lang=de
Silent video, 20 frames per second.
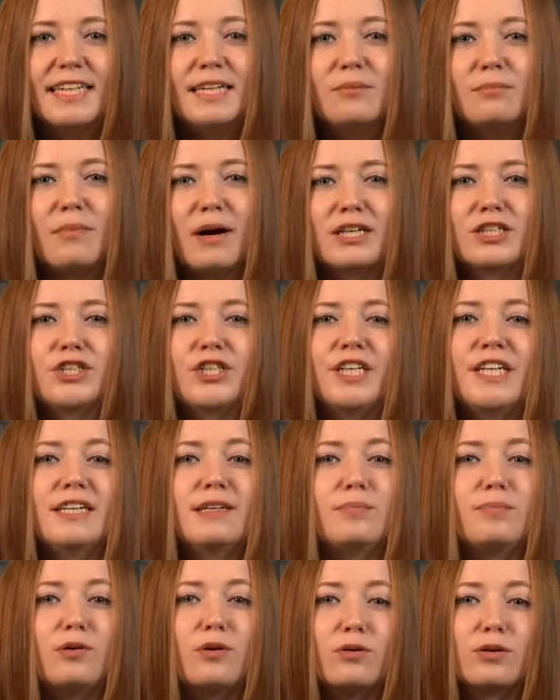
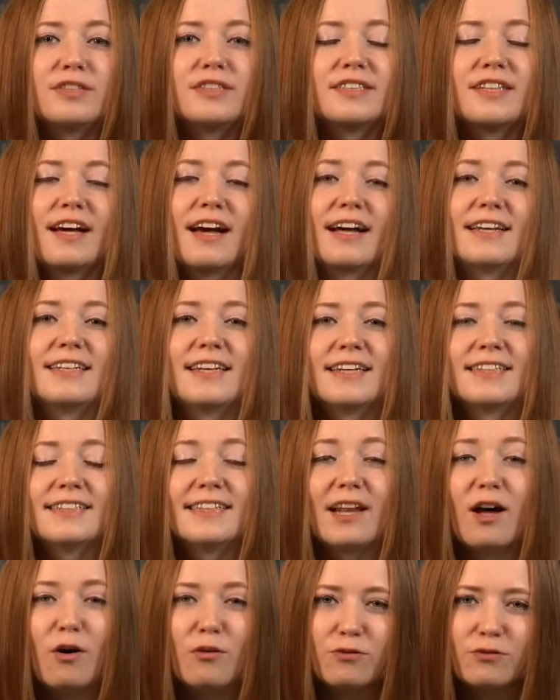Maschine Plus hat das
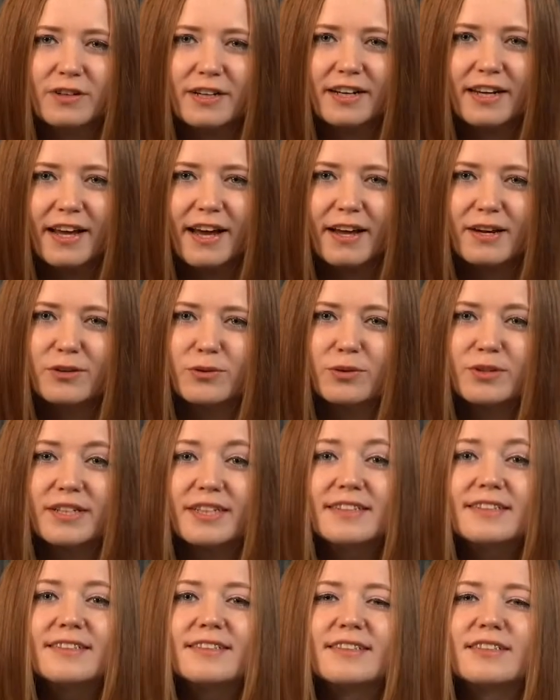Laufen gelernt und
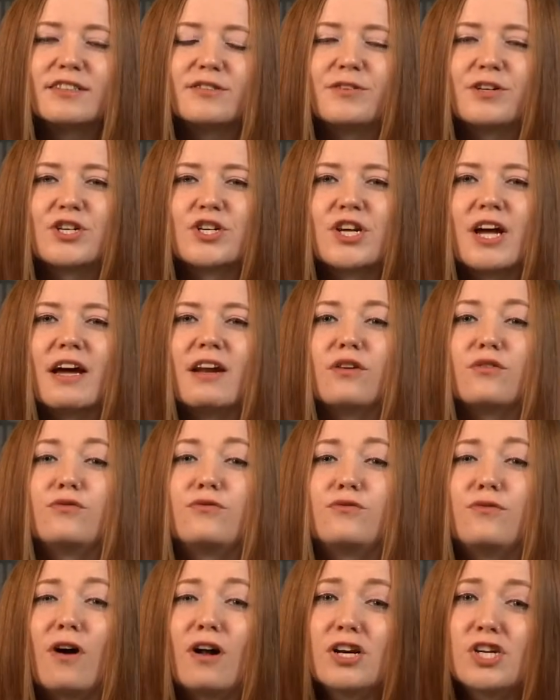ist inzwischen eine
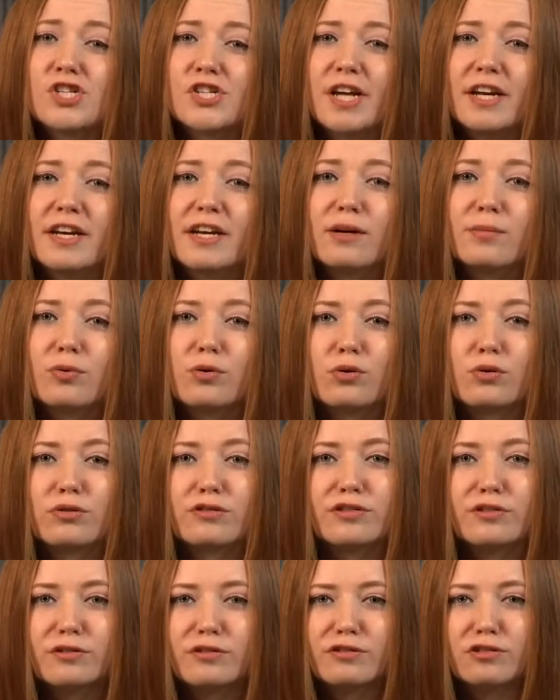vollständige
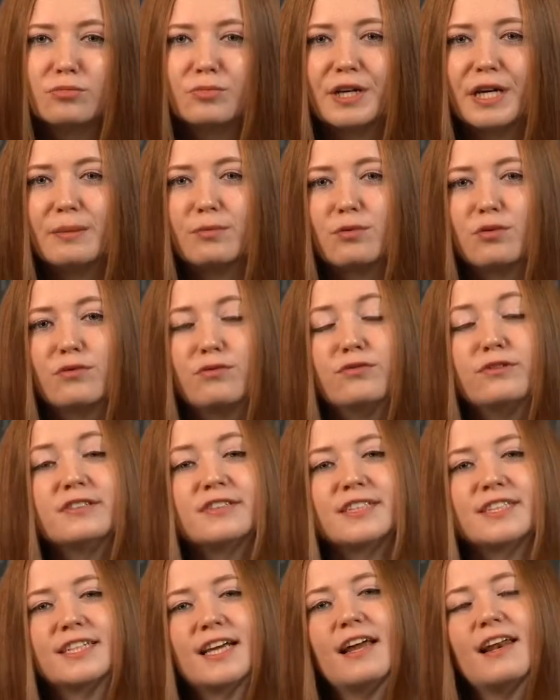Produktionsumgebung für
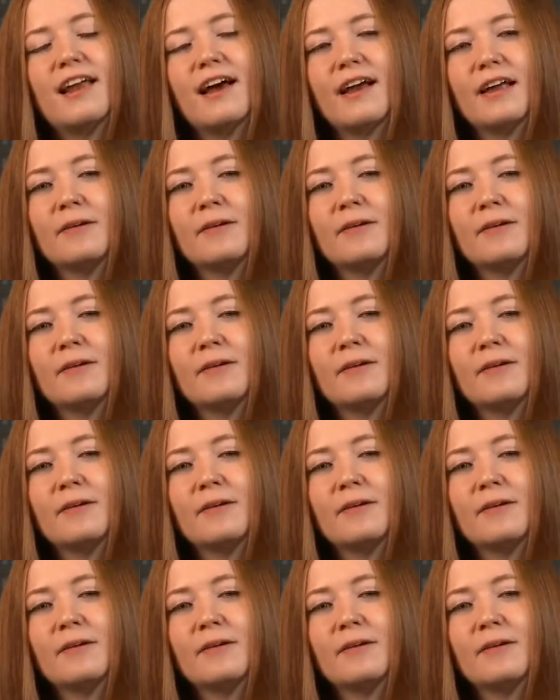sich allein.